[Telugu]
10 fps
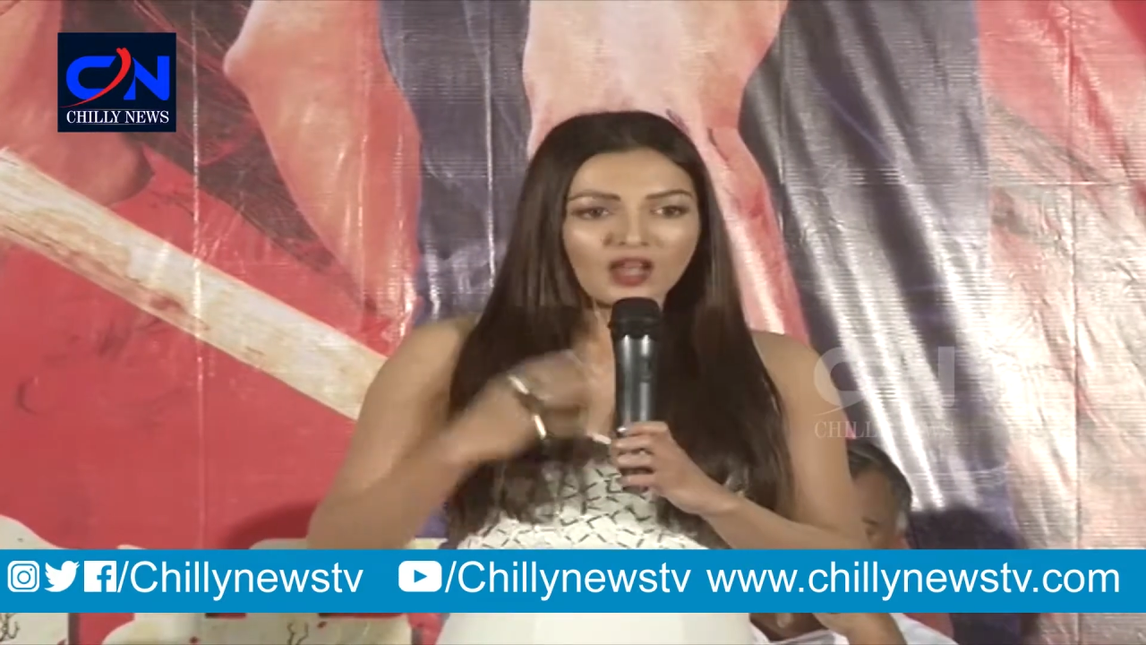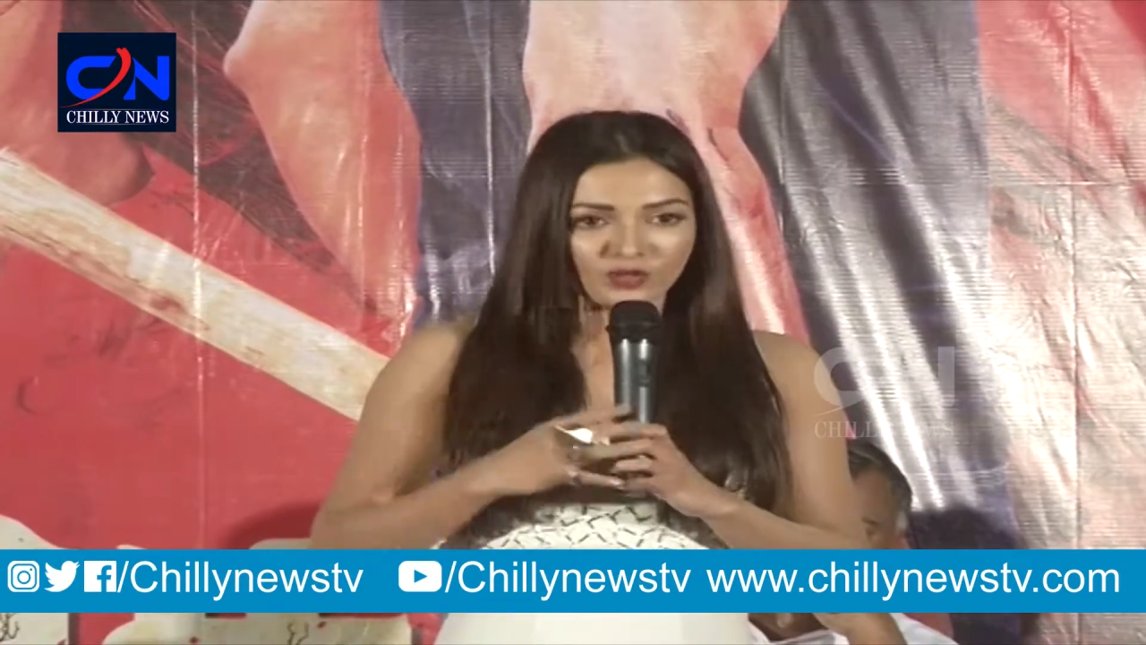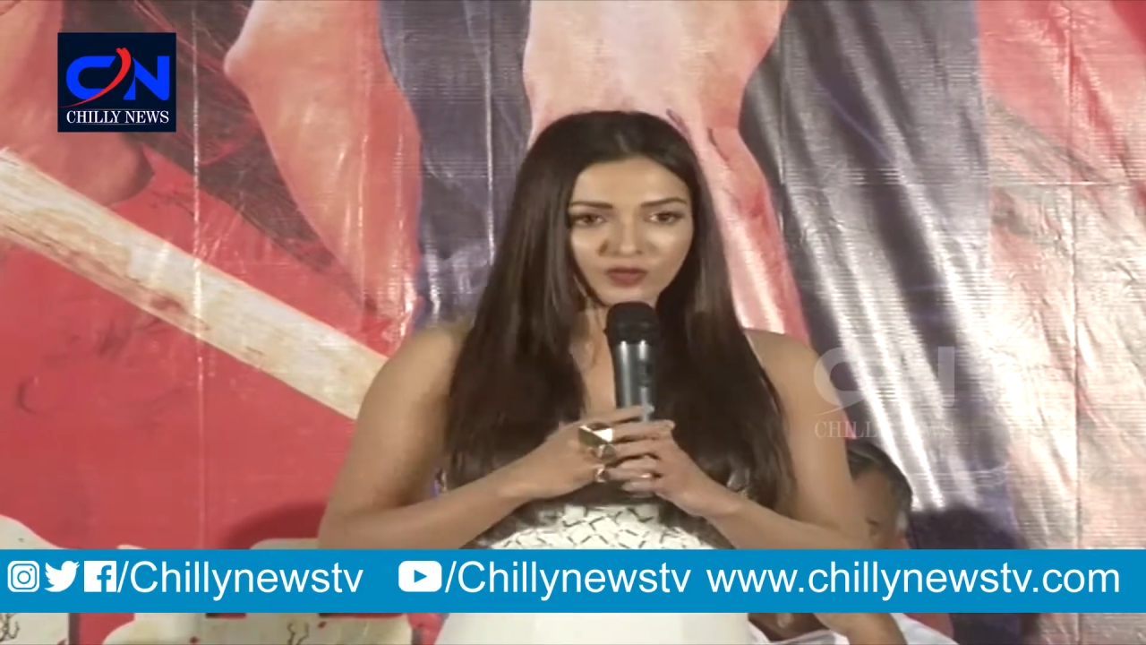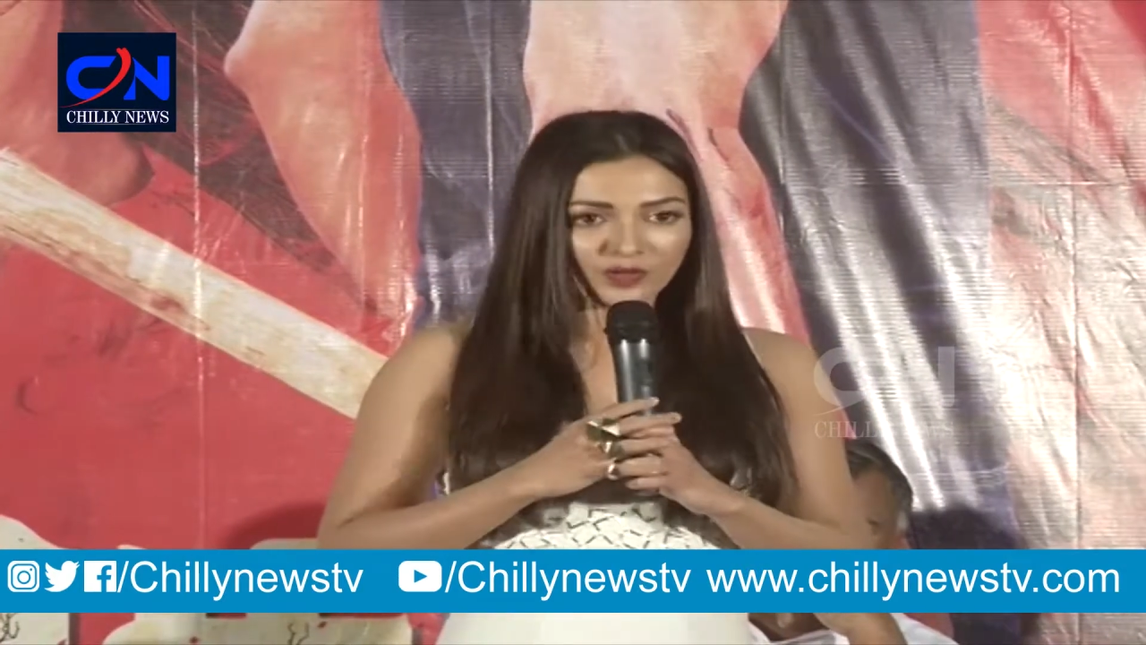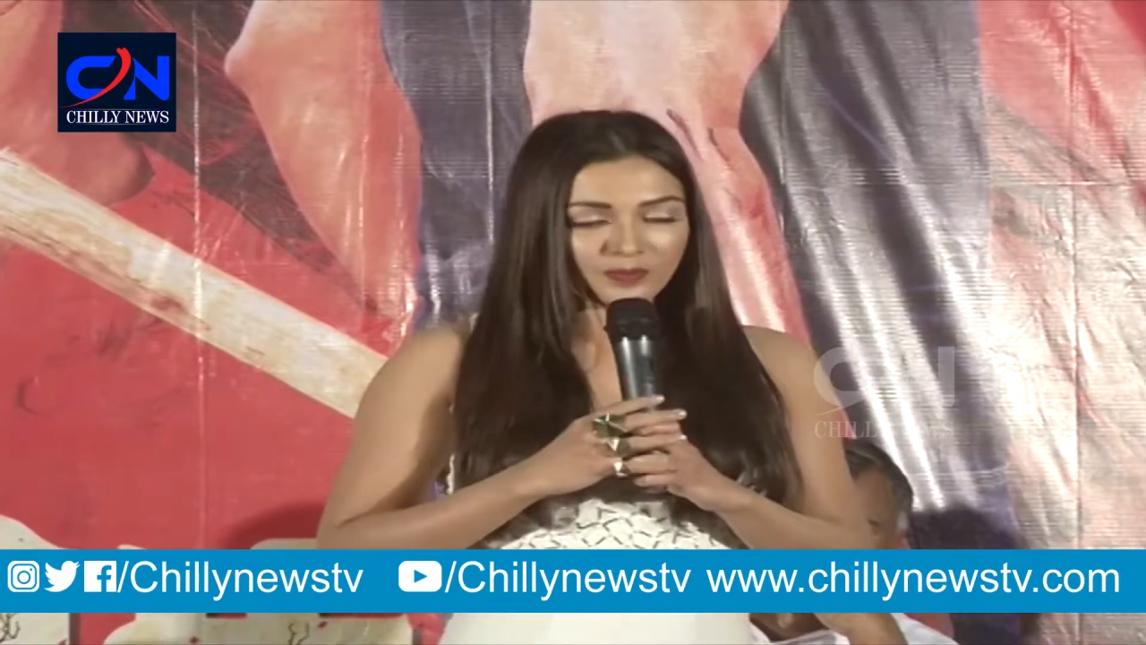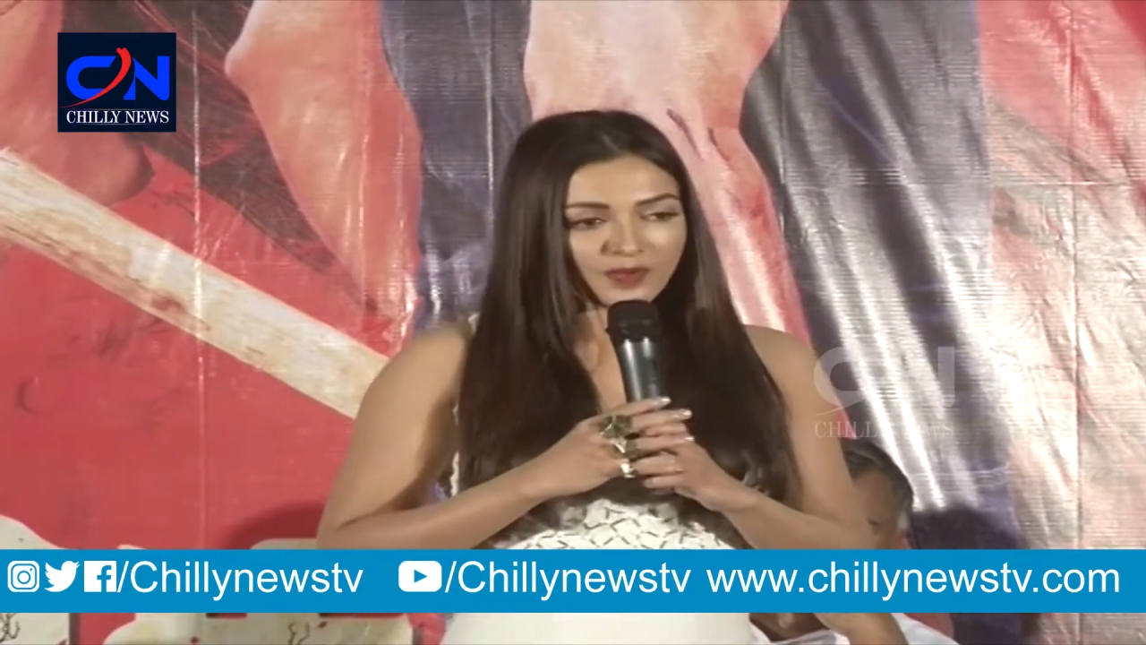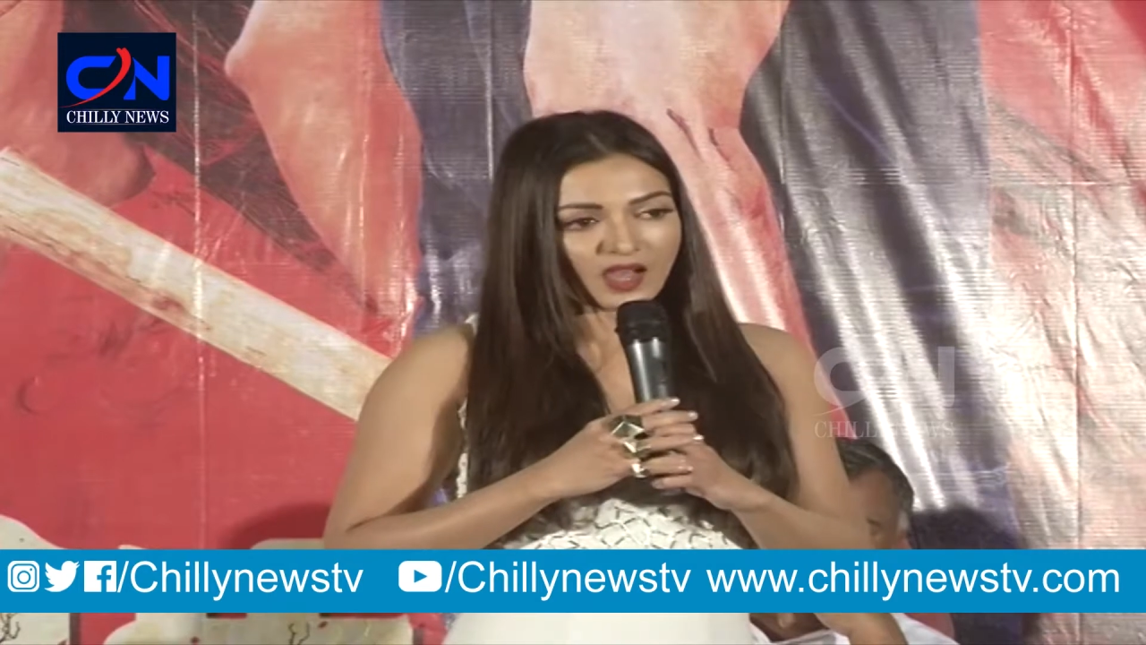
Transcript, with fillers: అరువం